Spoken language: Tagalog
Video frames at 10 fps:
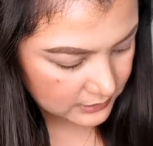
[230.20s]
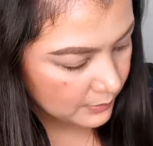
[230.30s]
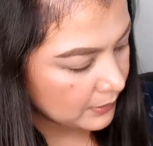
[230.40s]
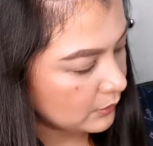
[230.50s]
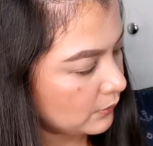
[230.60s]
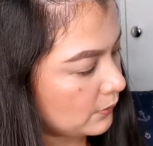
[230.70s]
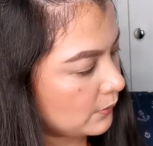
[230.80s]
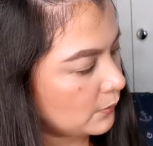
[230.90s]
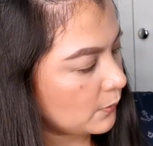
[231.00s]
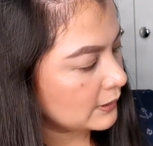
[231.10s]
Siyempre,
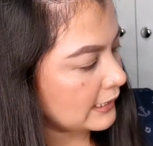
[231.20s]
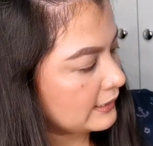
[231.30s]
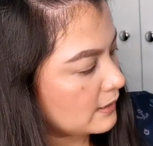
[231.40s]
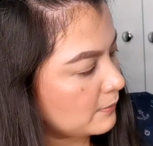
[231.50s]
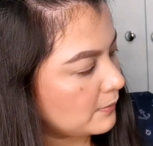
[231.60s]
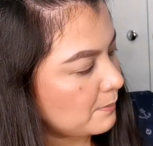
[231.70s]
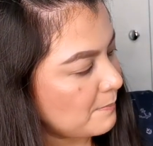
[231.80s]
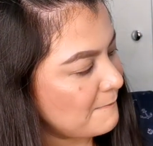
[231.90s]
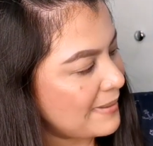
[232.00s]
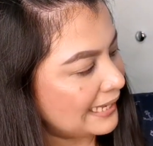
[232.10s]
kukuha tayo
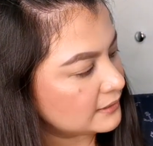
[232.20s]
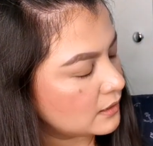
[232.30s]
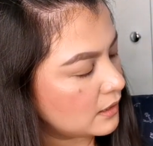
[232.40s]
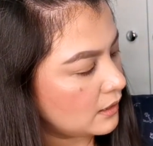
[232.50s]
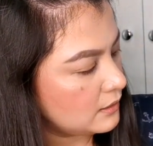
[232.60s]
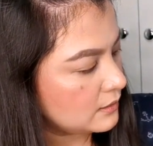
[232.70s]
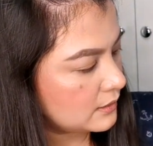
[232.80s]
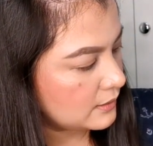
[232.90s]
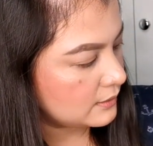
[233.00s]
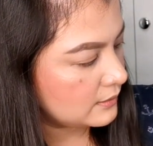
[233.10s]
ng matte
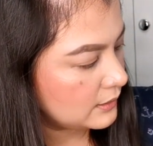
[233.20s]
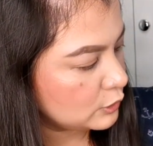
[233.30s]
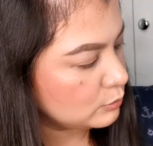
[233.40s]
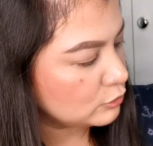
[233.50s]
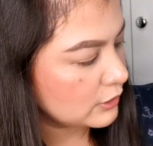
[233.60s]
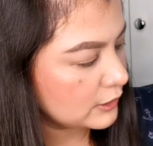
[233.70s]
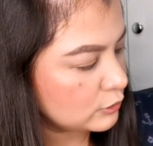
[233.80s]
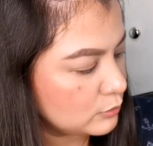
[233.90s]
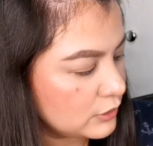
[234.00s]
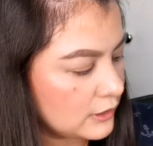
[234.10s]
color. Ito muna,
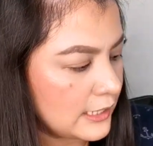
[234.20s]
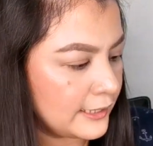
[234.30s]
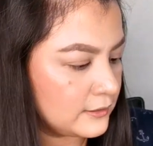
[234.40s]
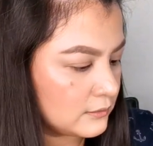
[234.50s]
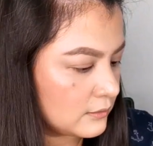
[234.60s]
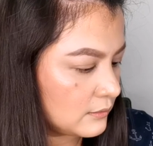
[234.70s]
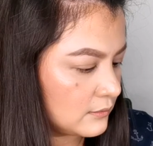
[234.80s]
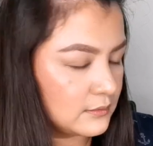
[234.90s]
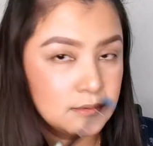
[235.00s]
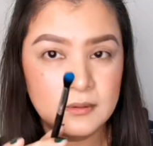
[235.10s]
ito muna light.
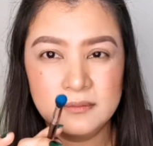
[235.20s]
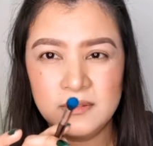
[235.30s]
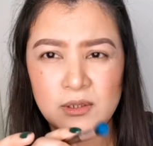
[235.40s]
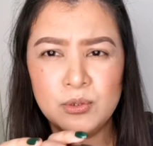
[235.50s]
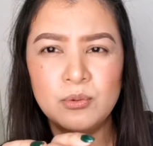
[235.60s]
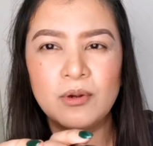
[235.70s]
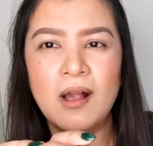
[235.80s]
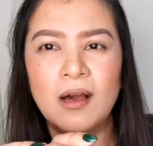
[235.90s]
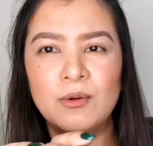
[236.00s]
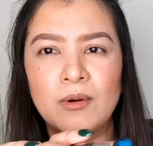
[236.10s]
Tingnan nyo
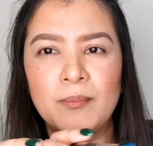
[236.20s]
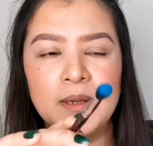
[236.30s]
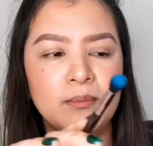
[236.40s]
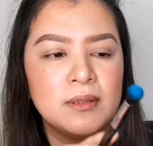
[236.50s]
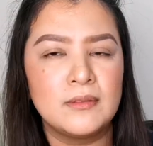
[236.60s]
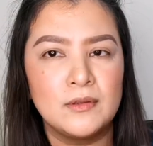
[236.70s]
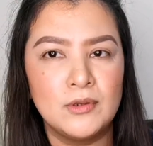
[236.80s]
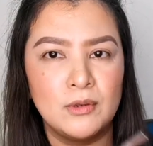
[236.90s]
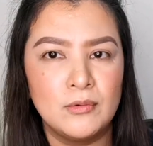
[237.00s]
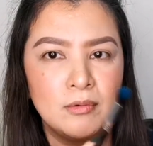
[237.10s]
gaano ka-pigmented
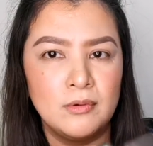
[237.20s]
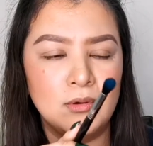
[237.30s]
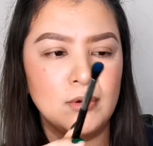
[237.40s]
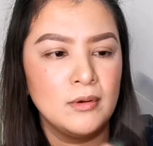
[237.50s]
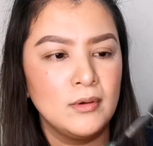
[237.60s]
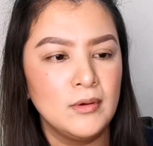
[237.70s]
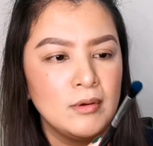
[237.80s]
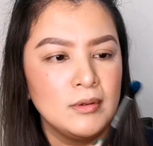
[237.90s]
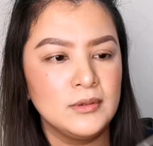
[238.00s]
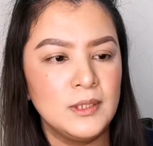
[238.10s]
yun.
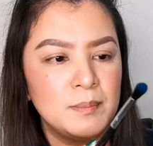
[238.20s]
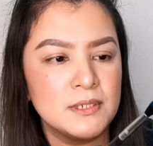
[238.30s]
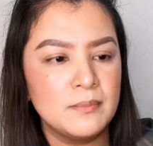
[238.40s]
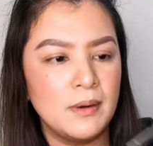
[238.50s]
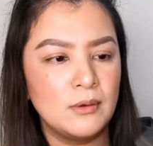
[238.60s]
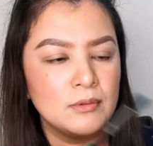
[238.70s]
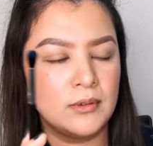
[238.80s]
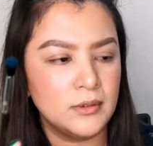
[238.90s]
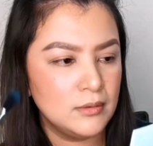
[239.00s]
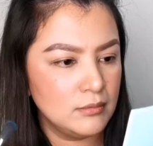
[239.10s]
Hindi pa siya
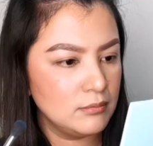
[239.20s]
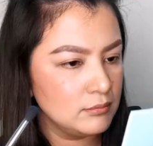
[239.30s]
powder eh.